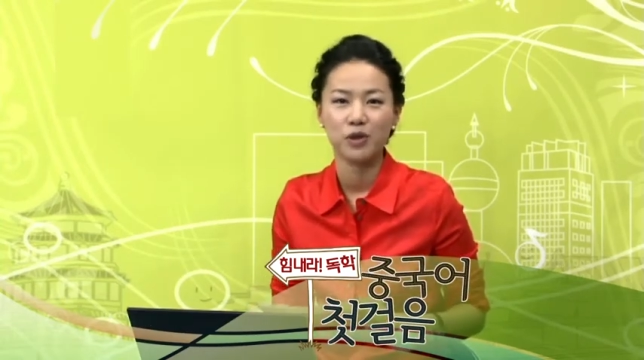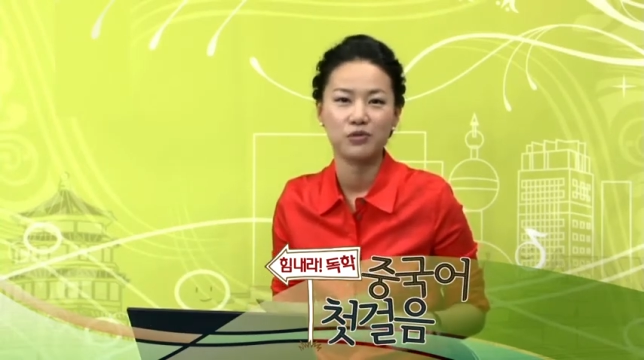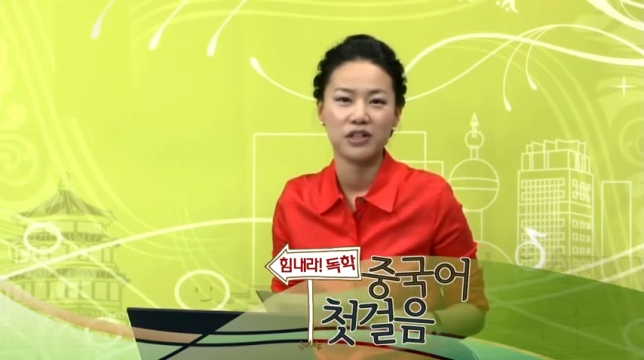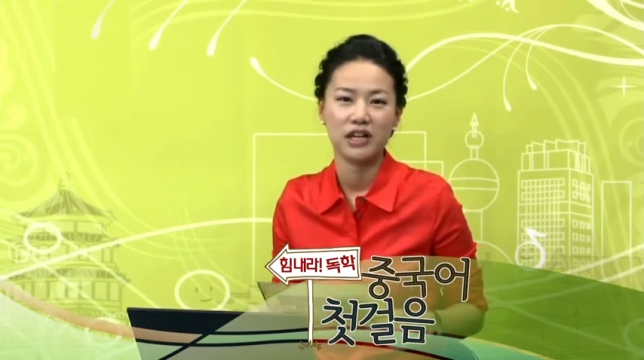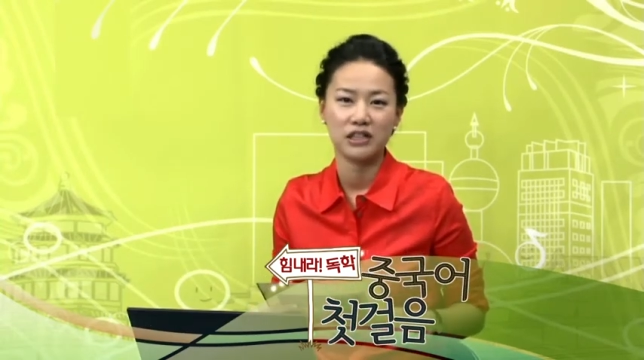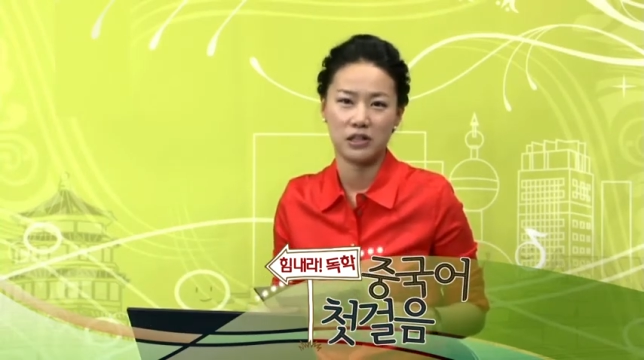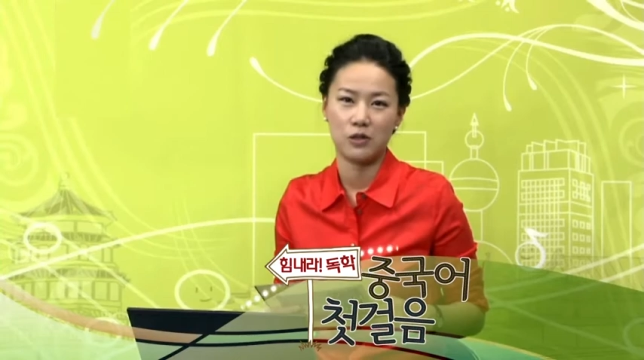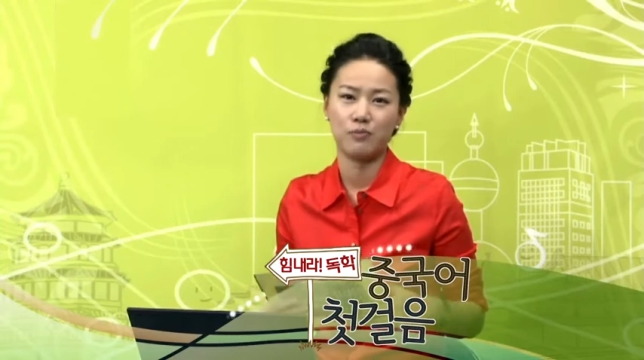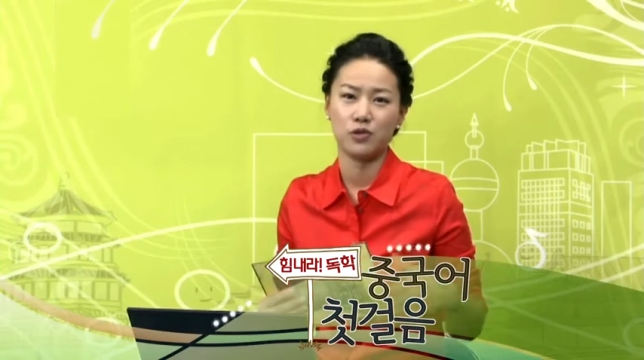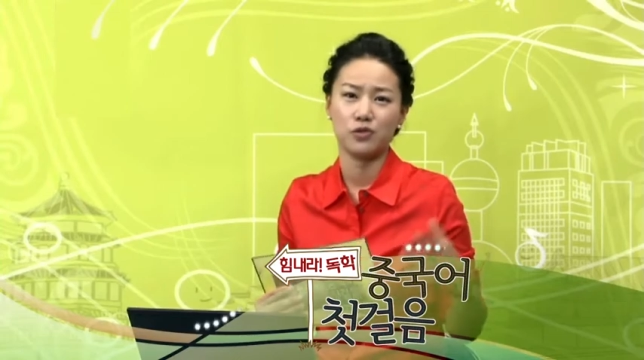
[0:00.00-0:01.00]
또 우리가
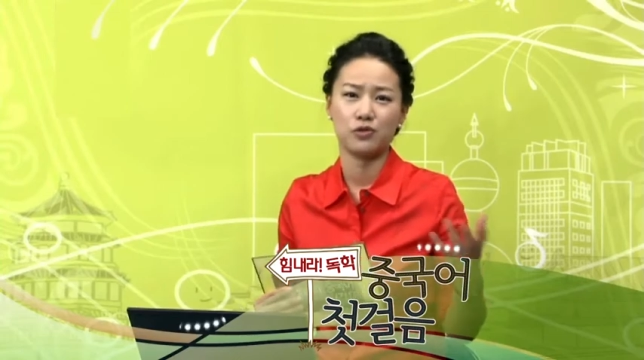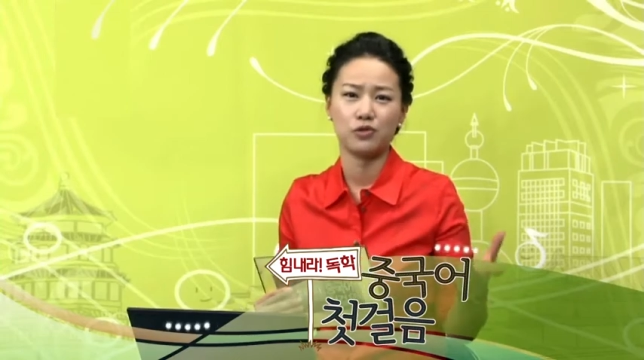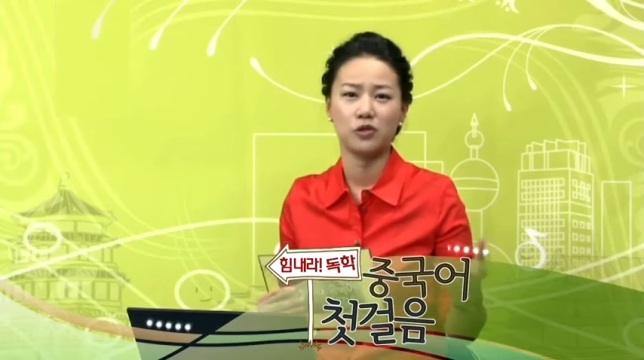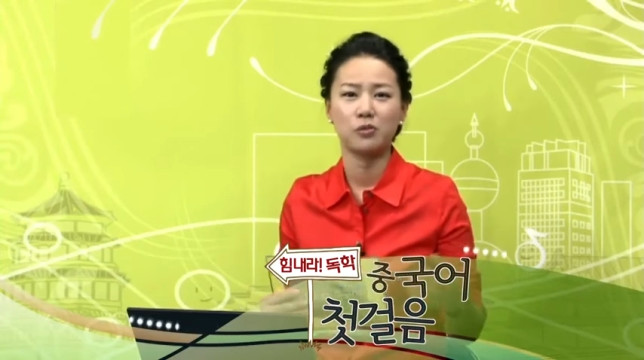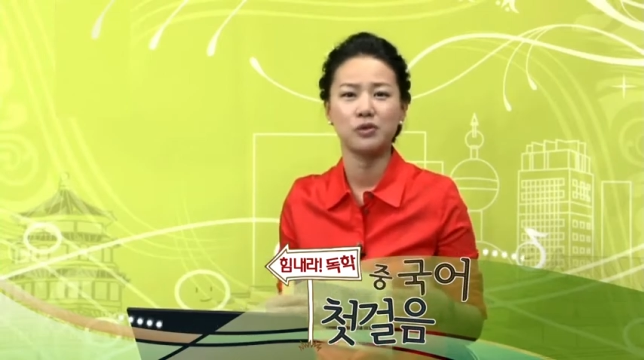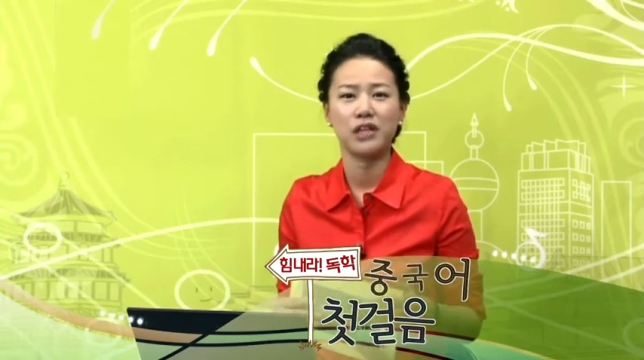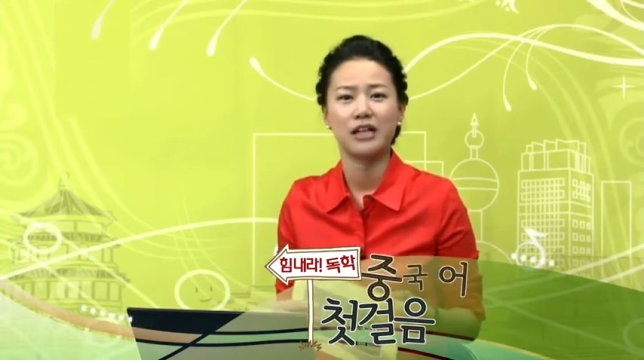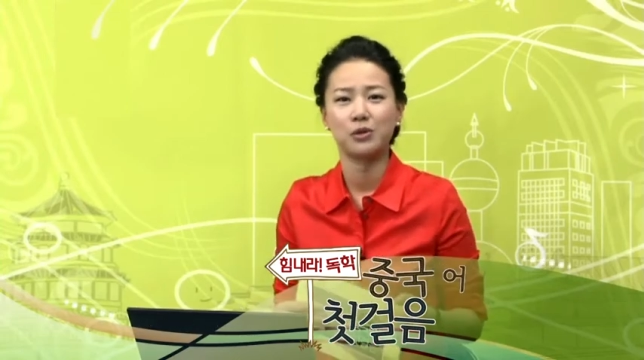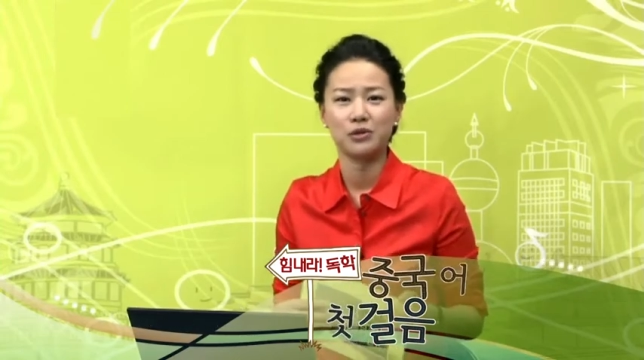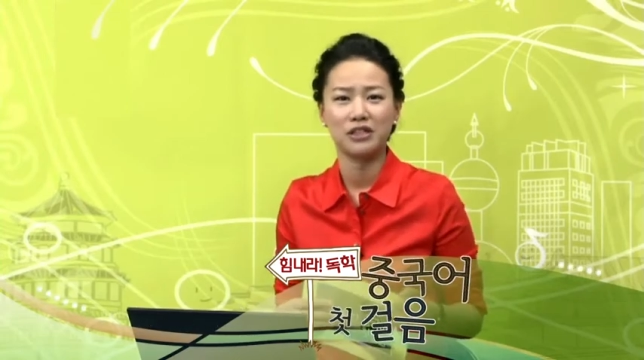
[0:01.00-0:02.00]
직접적으로 너무
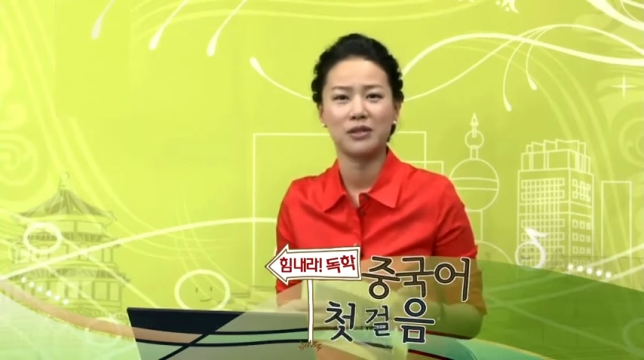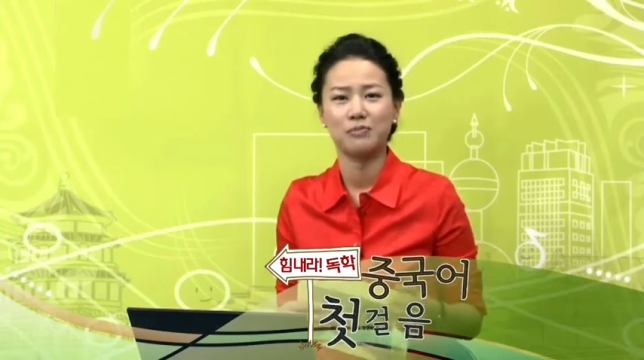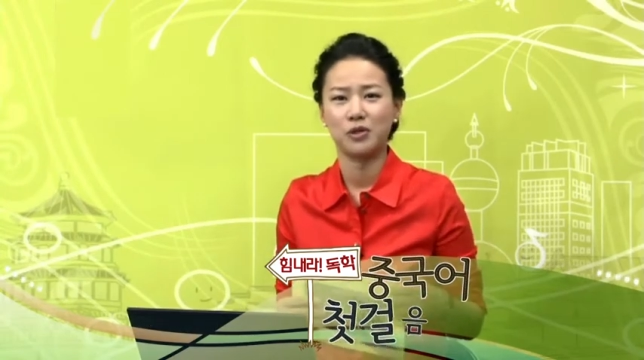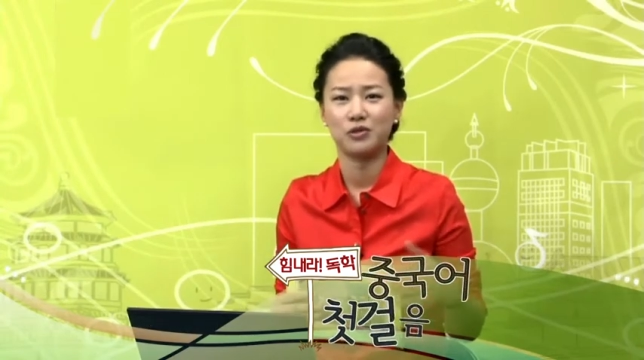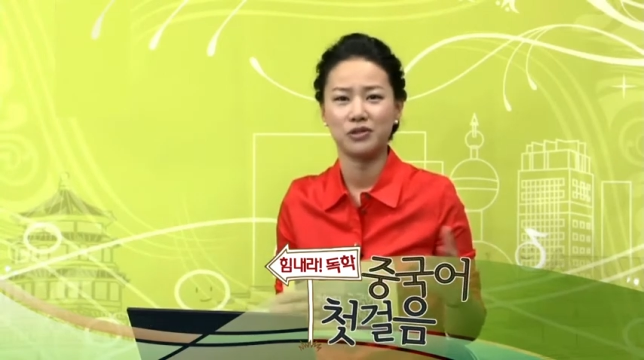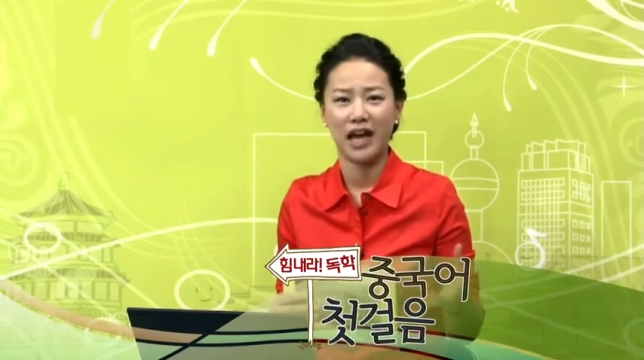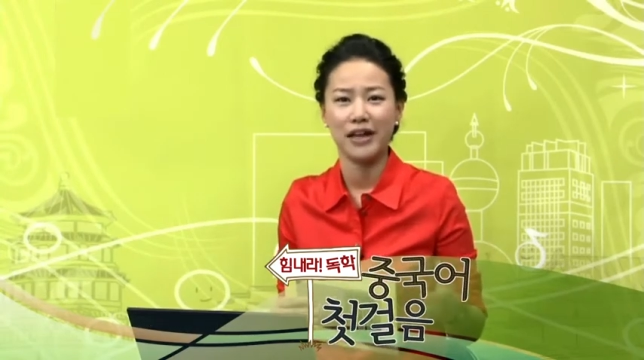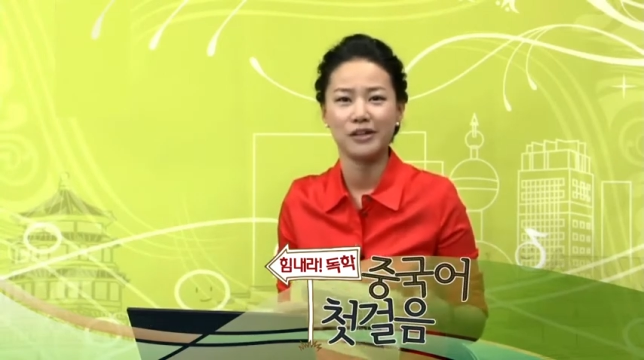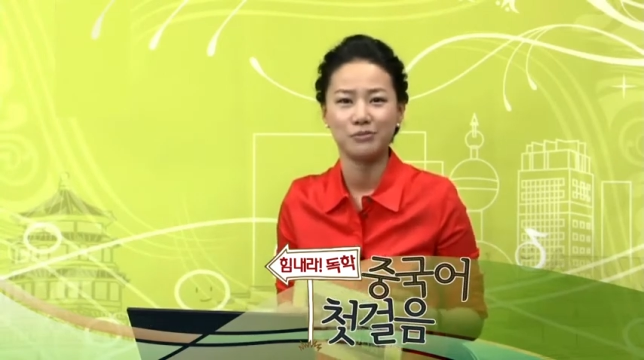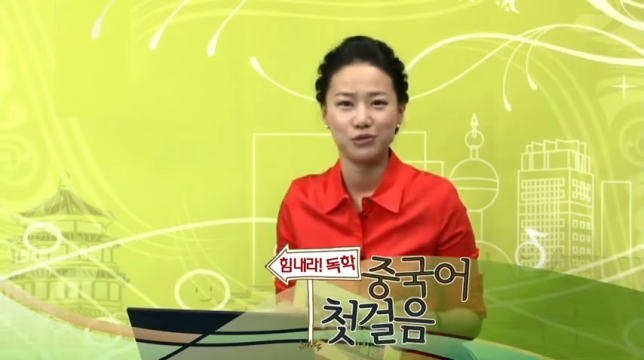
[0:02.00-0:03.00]
단도직입적으로
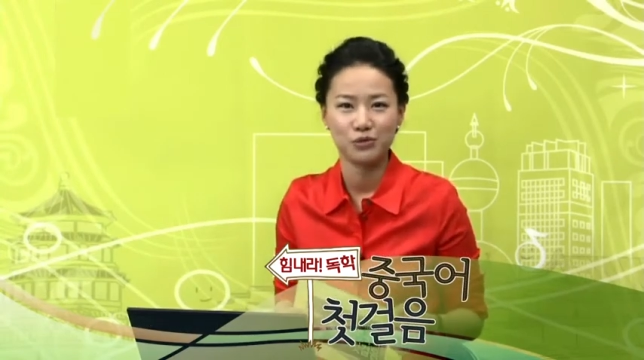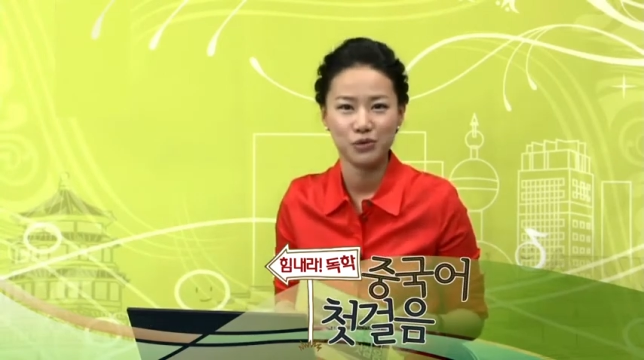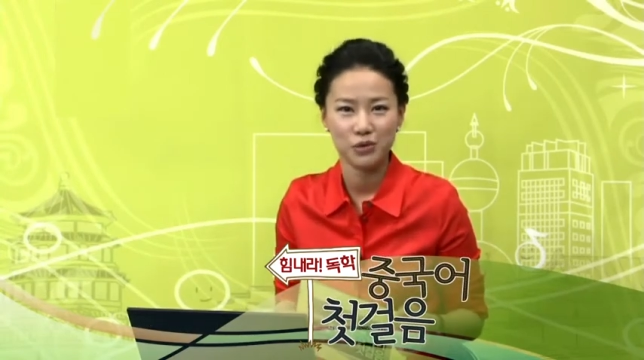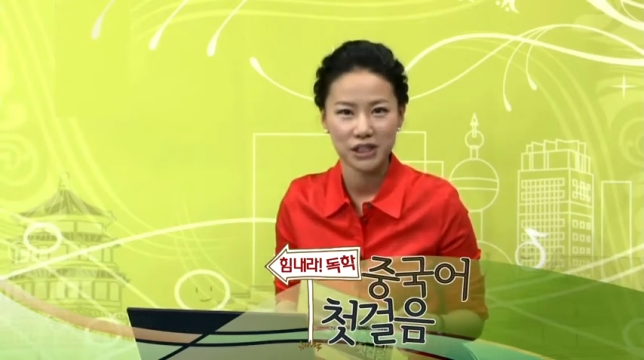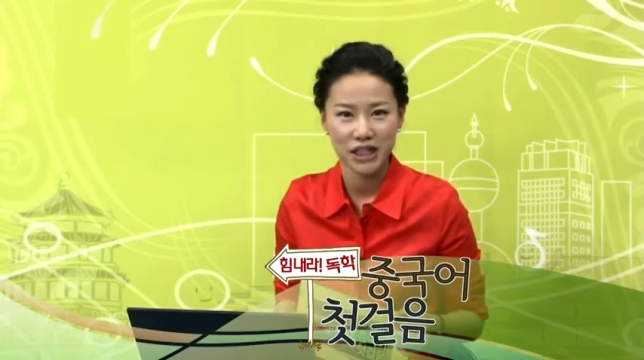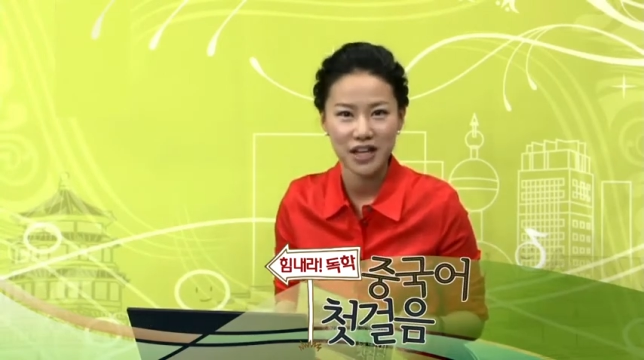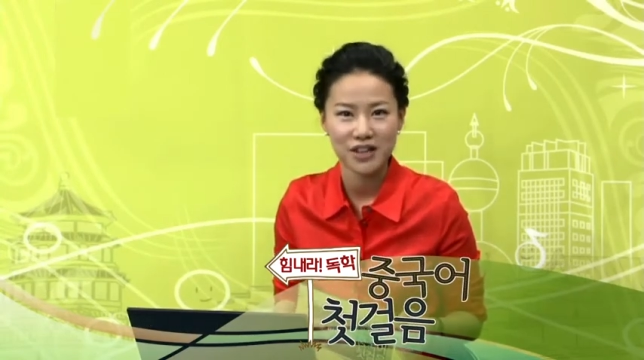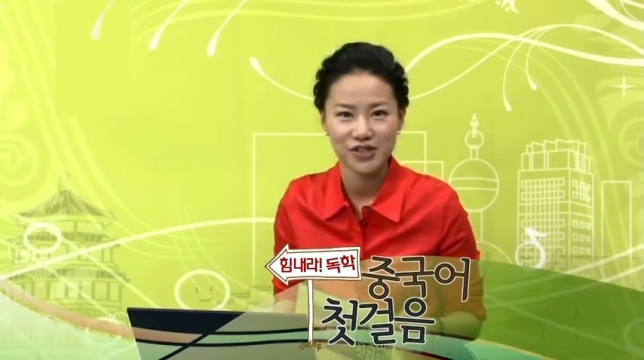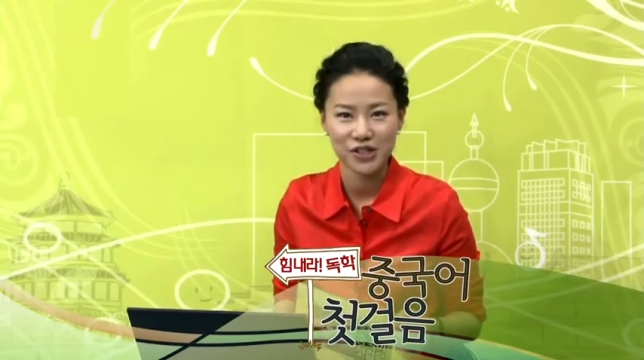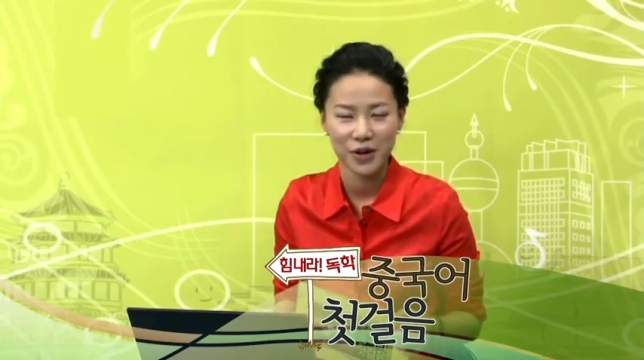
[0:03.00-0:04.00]
나이를 물으면 또
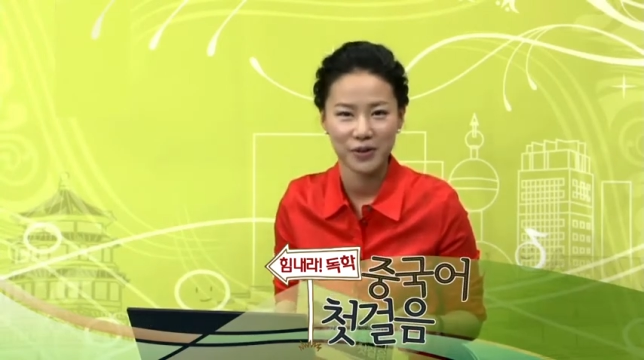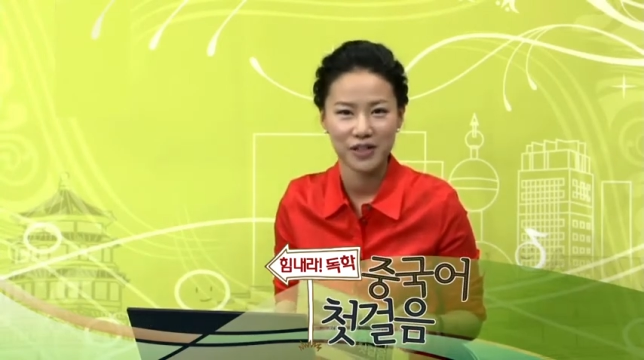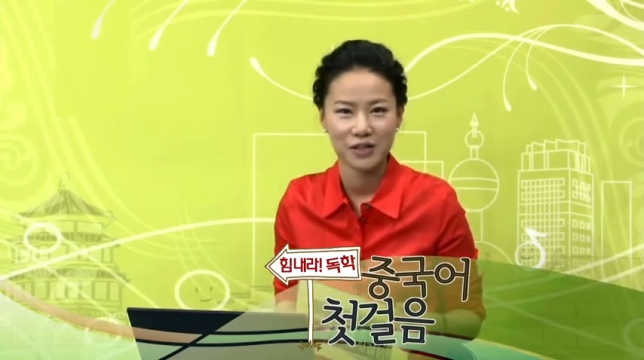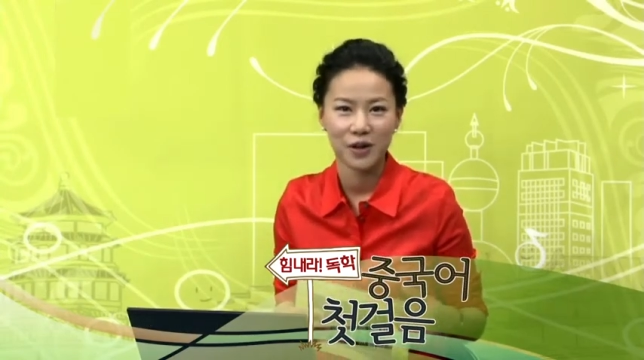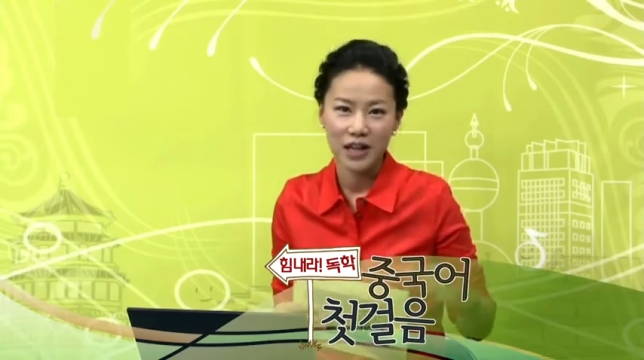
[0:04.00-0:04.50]
실례지요. 그래서